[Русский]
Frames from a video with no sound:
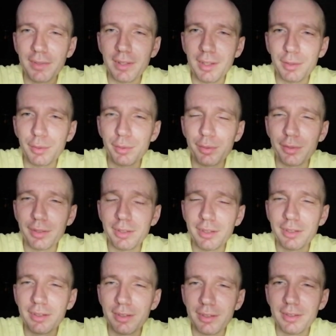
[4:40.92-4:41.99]
которых
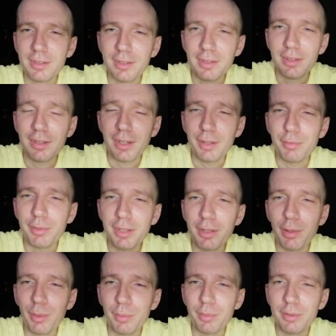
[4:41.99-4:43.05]

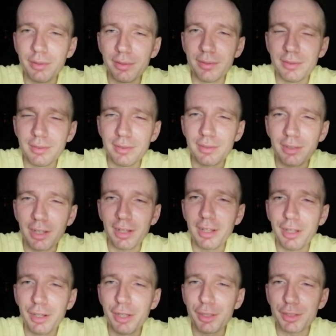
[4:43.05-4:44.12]
аватал как
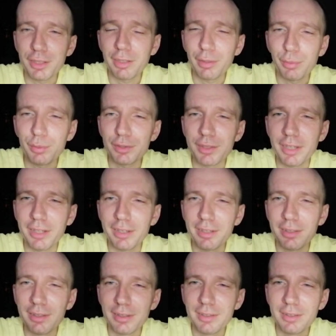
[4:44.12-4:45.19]
орешки
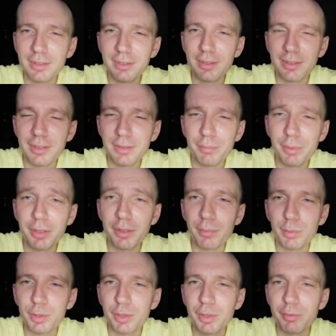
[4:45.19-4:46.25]
лузает,
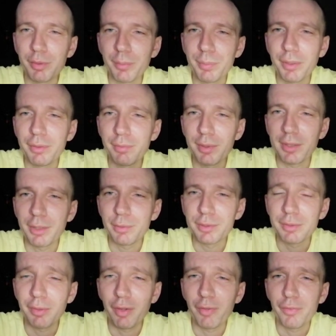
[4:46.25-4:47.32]
потому что вы привыкли в
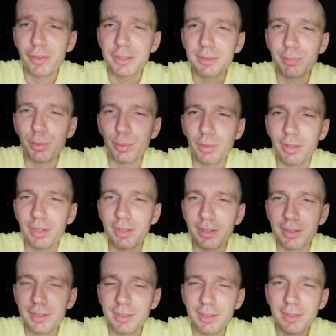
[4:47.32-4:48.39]
своих фейсбуках
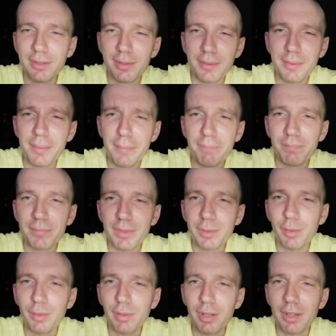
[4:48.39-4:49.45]

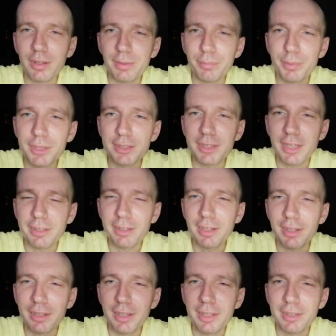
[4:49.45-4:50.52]
только писать
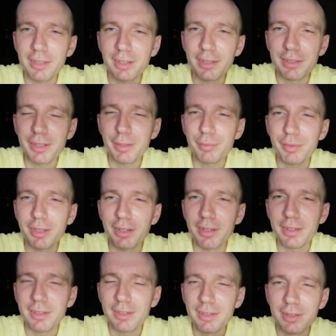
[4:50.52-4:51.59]
какие-то
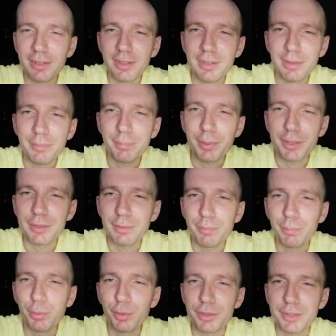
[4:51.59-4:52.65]
гневные
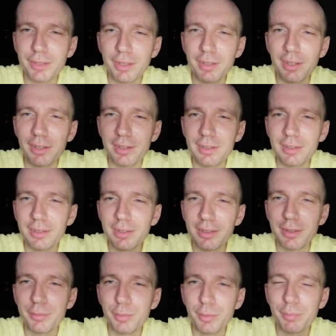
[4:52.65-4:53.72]
постики и
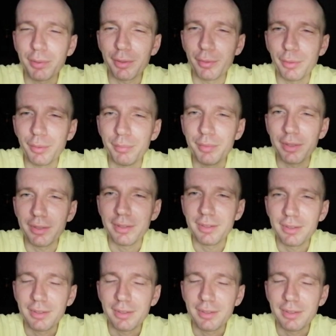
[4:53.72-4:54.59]
тому подобное.